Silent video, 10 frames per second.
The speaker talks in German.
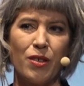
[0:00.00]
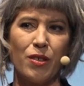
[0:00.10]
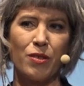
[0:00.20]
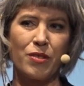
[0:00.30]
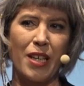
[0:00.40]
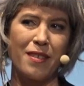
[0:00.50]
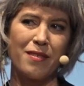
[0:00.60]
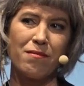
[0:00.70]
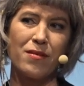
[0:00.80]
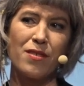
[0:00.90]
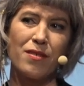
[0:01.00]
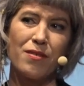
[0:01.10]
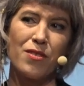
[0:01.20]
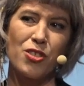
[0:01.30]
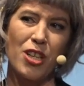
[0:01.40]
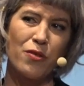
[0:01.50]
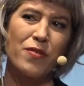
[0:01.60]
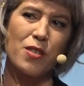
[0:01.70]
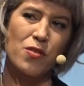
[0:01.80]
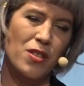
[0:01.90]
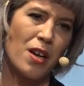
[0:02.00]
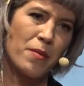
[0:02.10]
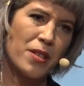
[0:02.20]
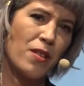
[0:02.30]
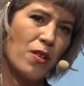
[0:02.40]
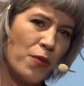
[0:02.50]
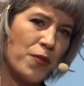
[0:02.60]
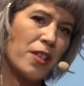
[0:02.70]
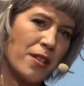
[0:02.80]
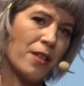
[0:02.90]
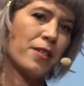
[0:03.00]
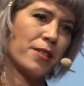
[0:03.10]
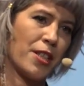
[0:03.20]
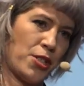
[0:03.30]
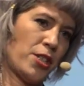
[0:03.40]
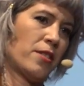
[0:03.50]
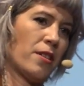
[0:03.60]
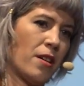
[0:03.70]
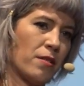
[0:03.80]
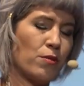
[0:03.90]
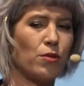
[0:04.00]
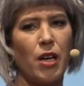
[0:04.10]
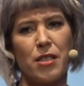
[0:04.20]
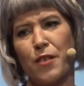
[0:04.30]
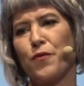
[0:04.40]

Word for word: Und dann schauen wir zusammen auf die Krankengeschichte an. Und du kannst dir